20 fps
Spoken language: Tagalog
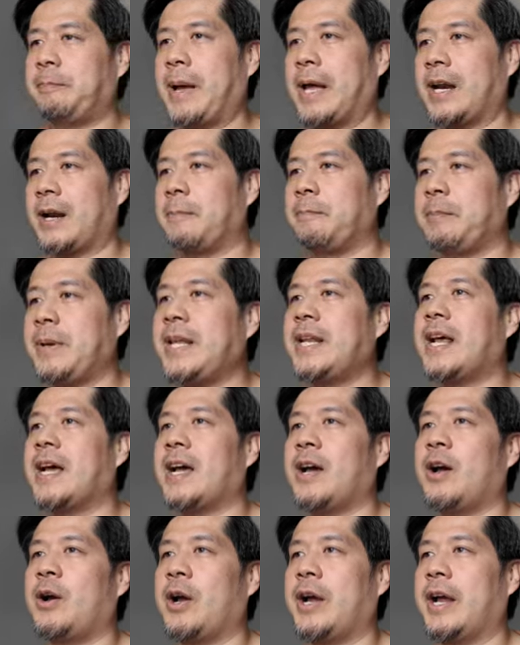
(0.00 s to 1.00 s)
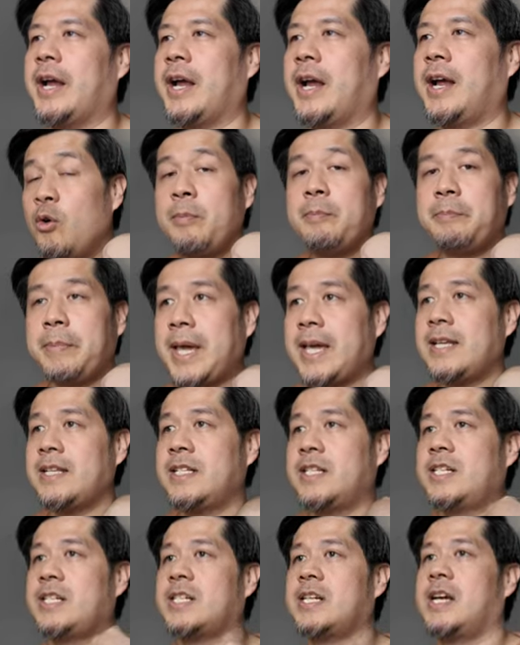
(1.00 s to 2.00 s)
parang pinaka
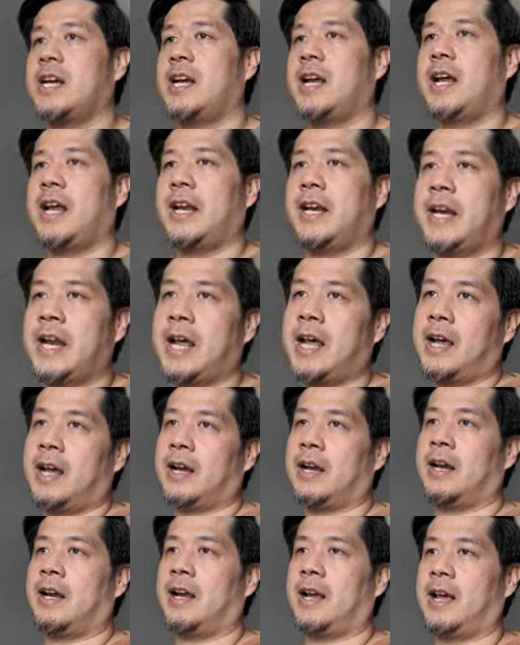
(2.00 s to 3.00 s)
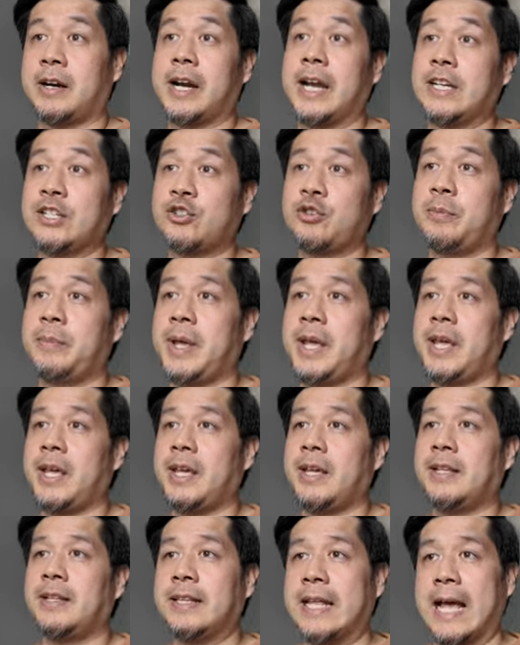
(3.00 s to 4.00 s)
homepage ng
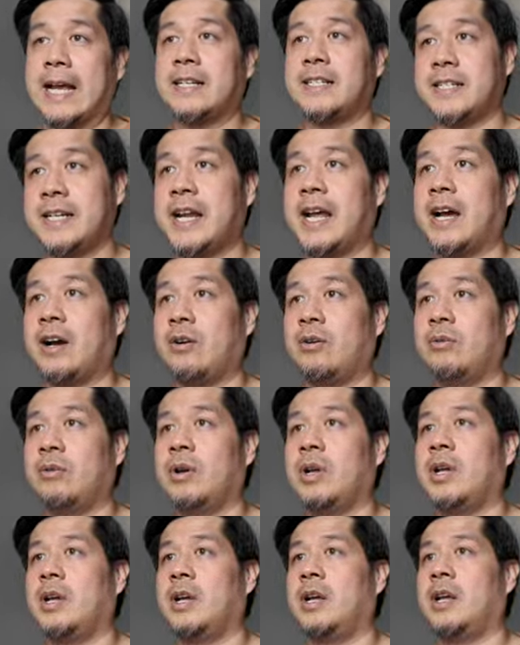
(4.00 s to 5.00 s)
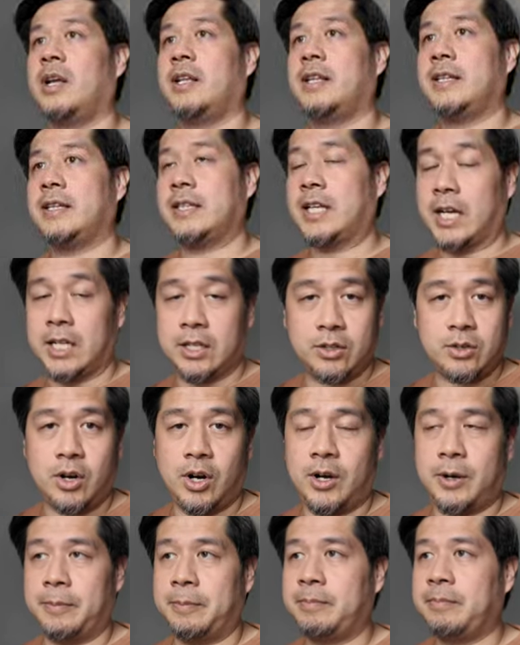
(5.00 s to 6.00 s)

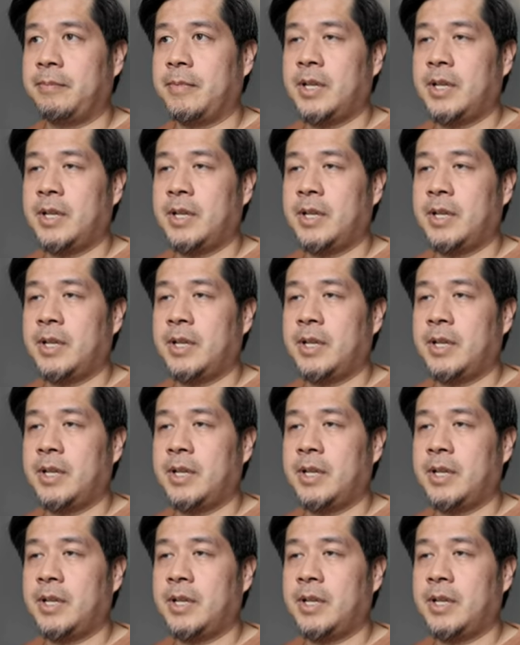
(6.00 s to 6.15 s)
resume-now.com.